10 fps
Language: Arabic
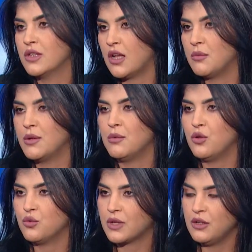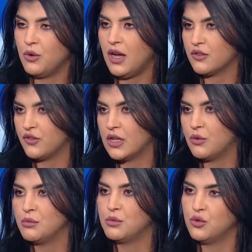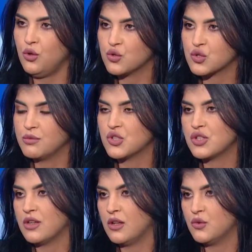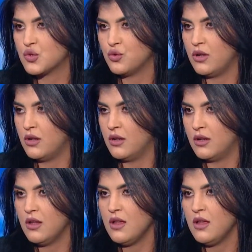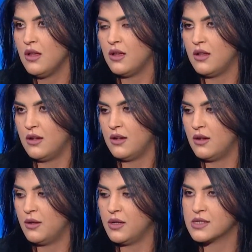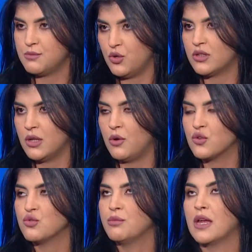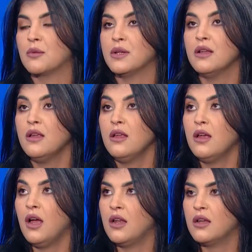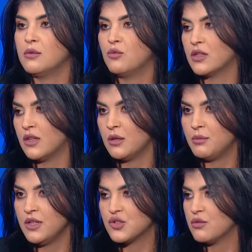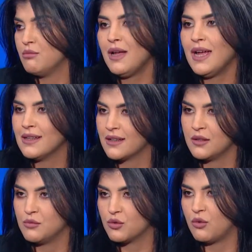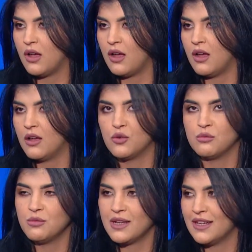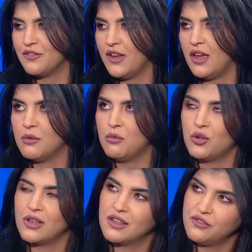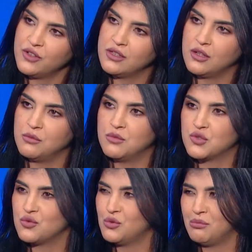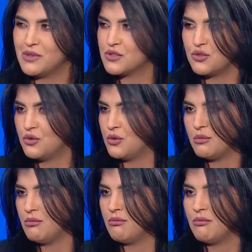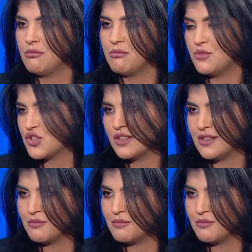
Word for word: نتعامل معهم وكل واحد فينا وين بيروح وشو بيشتغل وشو السبوت تبعه شو بيعمل هلا وقت البيجب ما حدا كان متوقع انه ما كان في حرب اوكي كان في ضرب بجنوب بس انه مش